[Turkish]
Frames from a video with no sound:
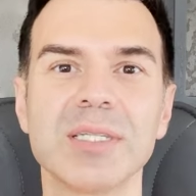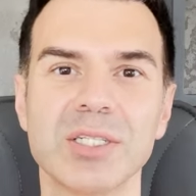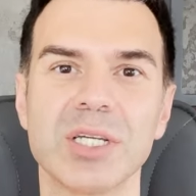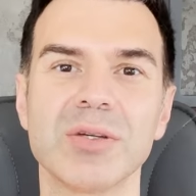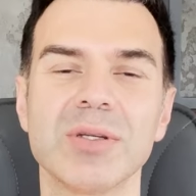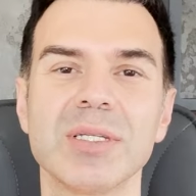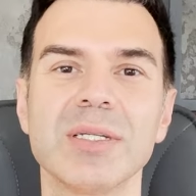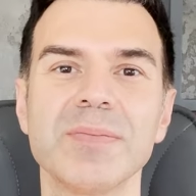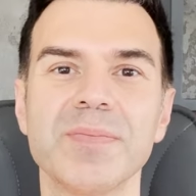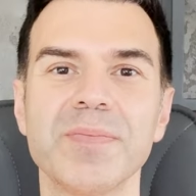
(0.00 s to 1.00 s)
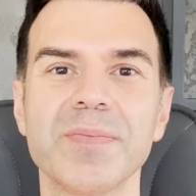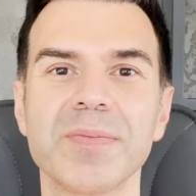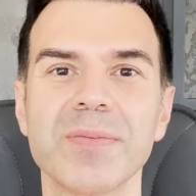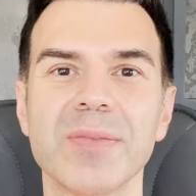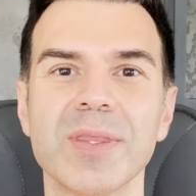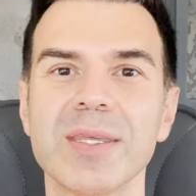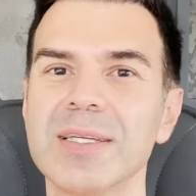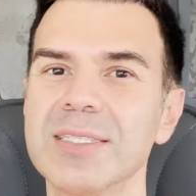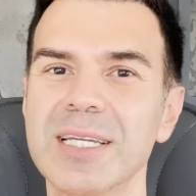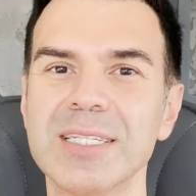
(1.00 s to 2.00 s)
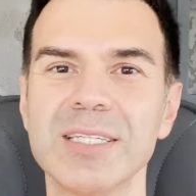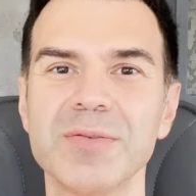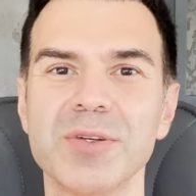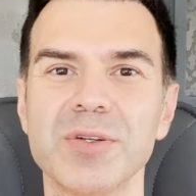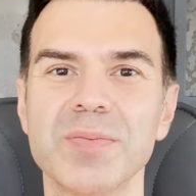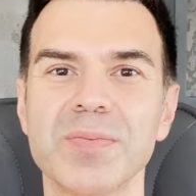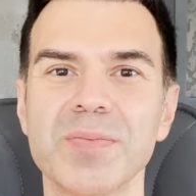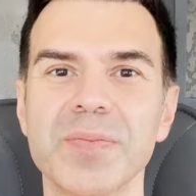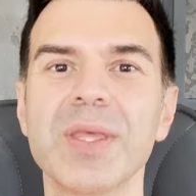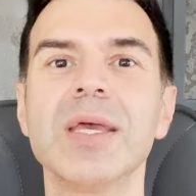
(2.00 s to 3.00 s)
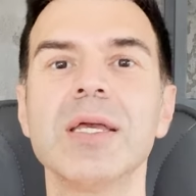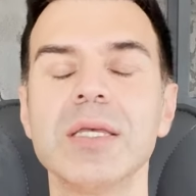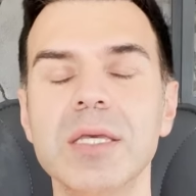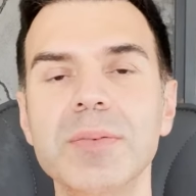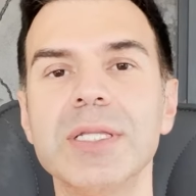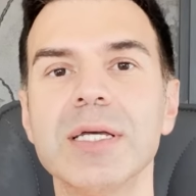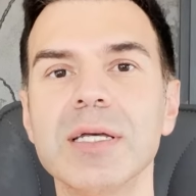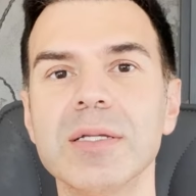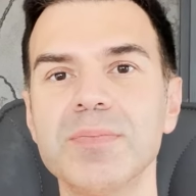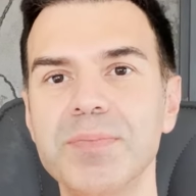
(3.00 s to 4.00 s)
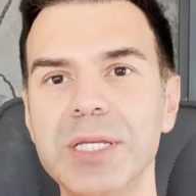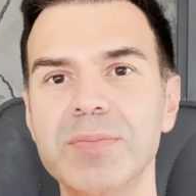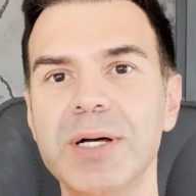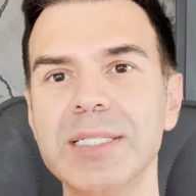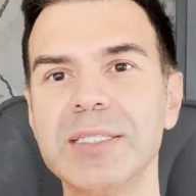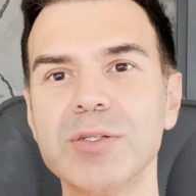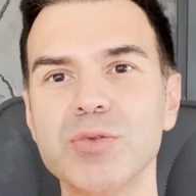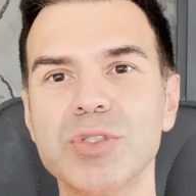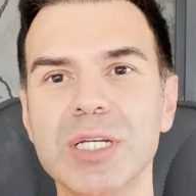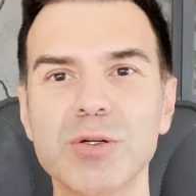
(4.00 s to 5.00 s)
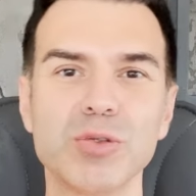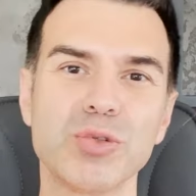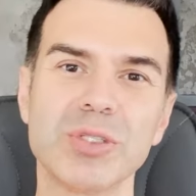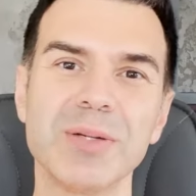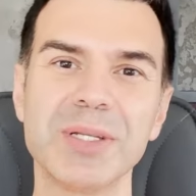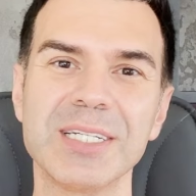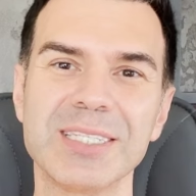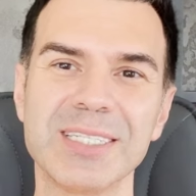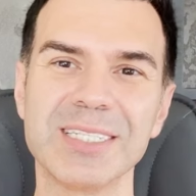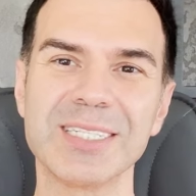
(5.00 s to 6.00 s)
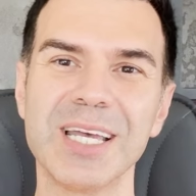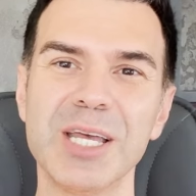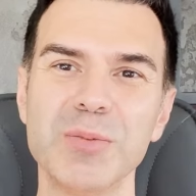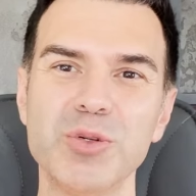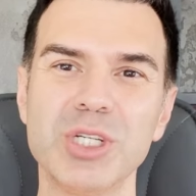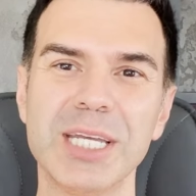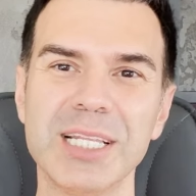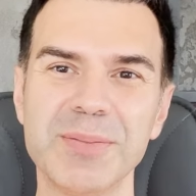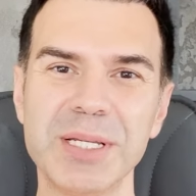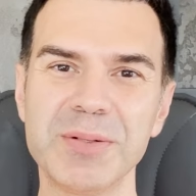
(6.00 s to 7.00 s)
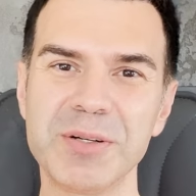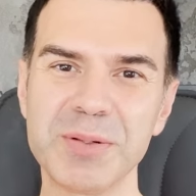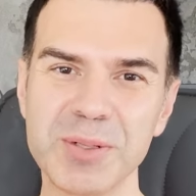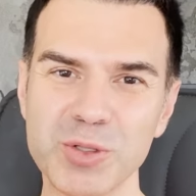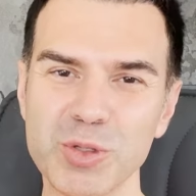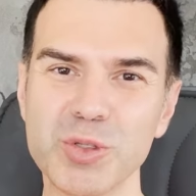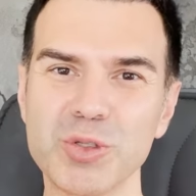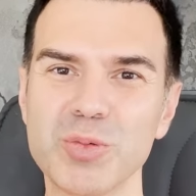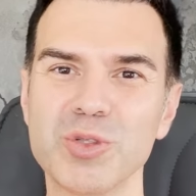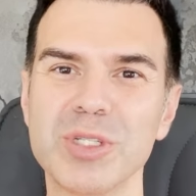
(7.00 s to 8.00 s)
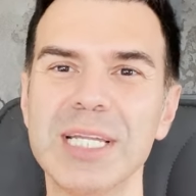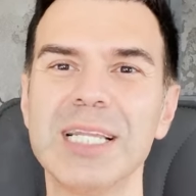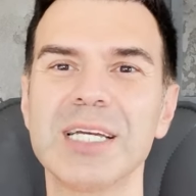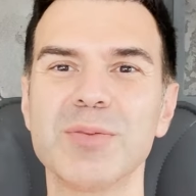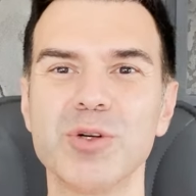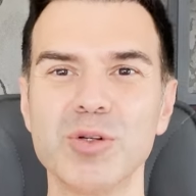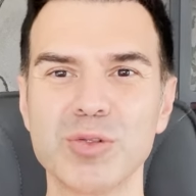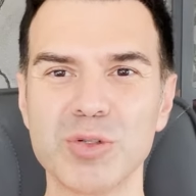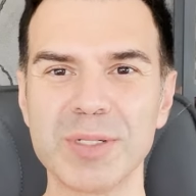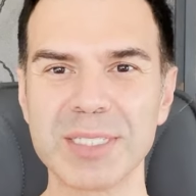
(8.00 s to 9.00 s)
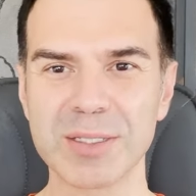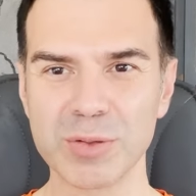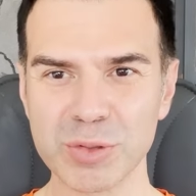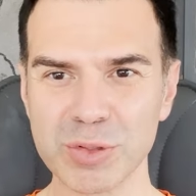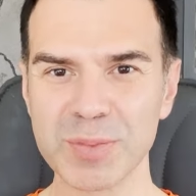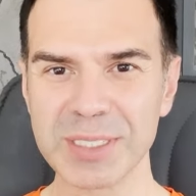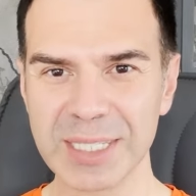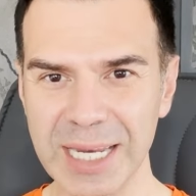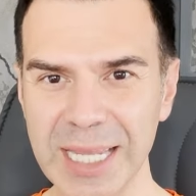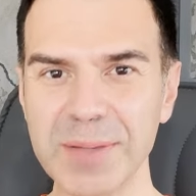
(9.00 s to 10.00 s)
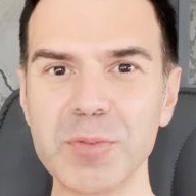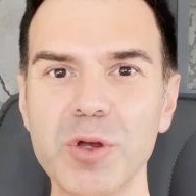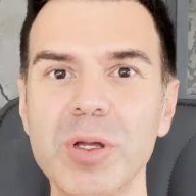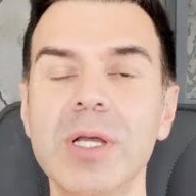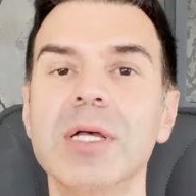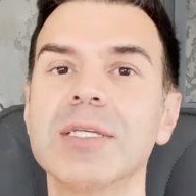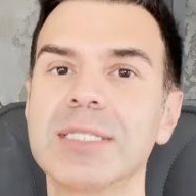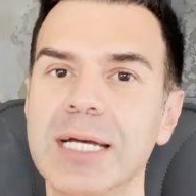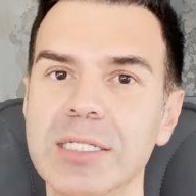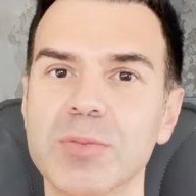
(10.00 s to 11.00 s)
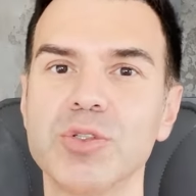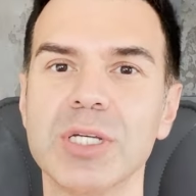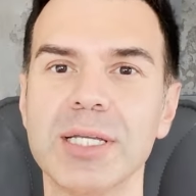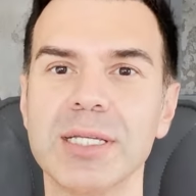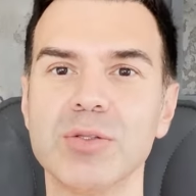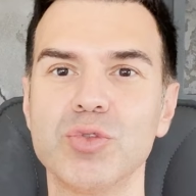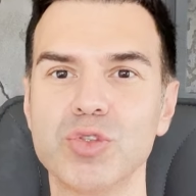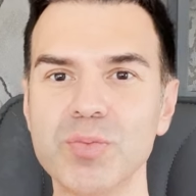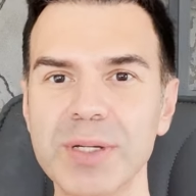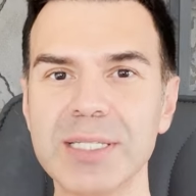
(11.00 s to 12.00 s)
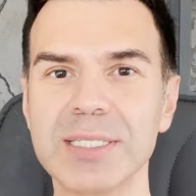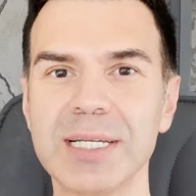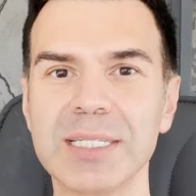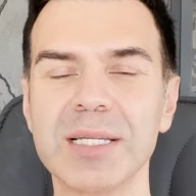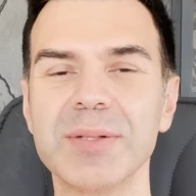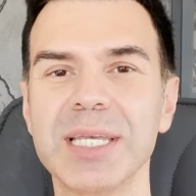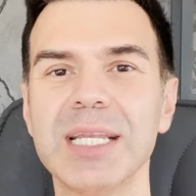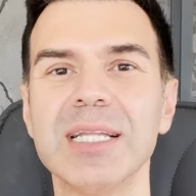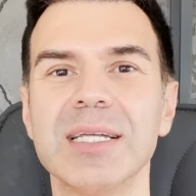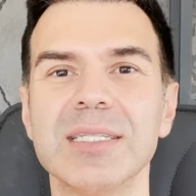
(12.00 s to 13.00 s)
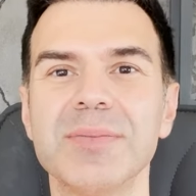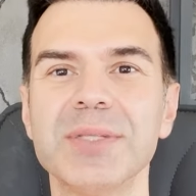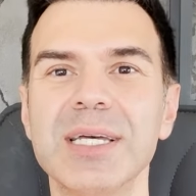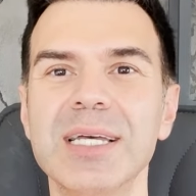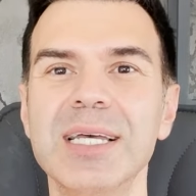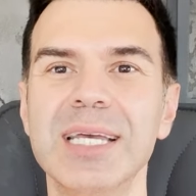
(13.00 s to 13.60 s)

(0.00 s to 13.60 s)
teşekkür ederim. Seni seviyorum. Gibi de bir mantık üzerine oturtabilirsiniz. Bu şekilde benim kafama çok oturmuştu. İlla ki böyle oturmanız, oturtmanız gerekmiyor. Sadece bu şekilde düşünmeyin zaten ama genel anlamda